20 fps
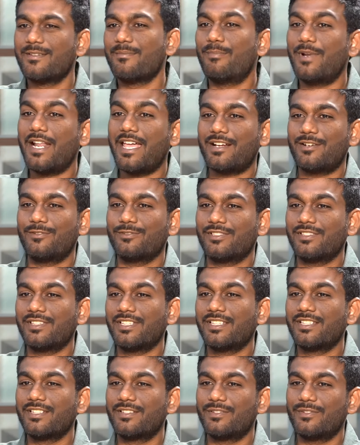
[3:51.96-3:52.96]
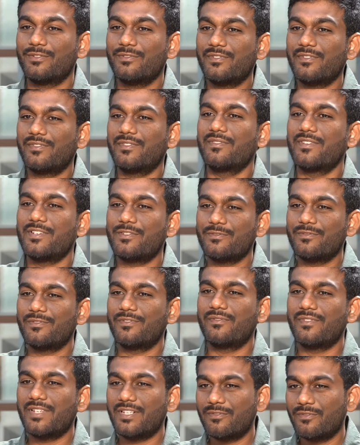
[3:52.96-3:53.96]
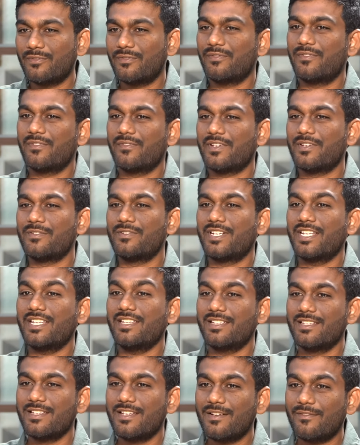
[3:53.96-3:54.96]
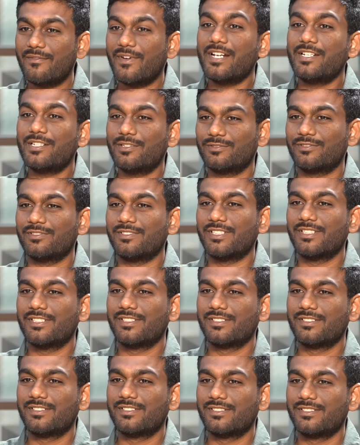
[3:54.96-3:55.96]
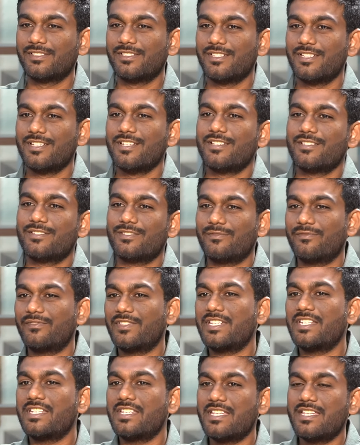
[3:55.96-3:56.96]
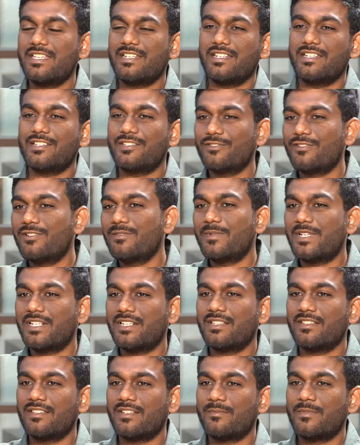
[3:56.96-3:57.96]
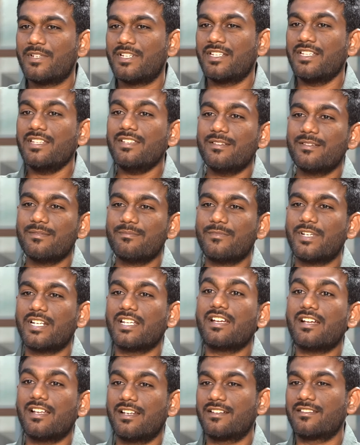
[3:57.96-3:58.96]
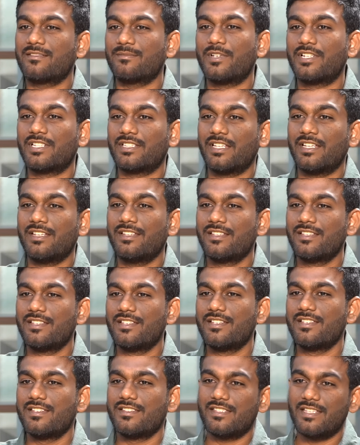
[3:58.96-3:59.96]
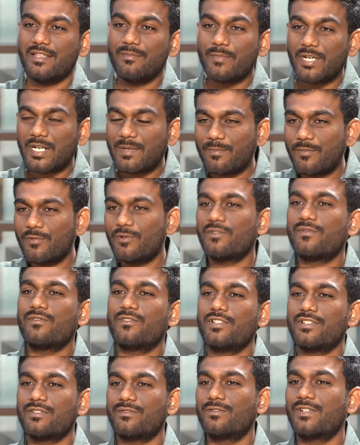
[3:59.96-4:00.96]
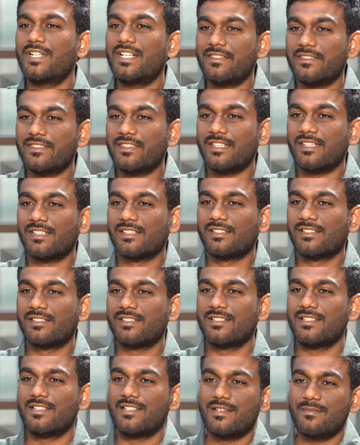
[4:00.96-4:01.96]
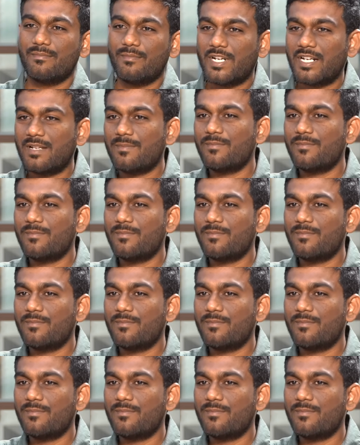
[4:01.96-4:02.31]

బ్లాక్ అవుతుంది టూ ఫిఫ్టీ ఫైవ్ టూ ఫిఫ్టీ ఫైవ్ టూ ఫిఫ్టీ ఫైవ్ ఉంటే వైట్ అవుతుంది సో hmm. దీన్ని ఏ రేషియోలో పట్టేదాన్ని బట్టి మనకి కలర్స్ మారుతాయి సేమ్ మన పోర్ట్ఫోలియో కూడా అంతే hmm. మన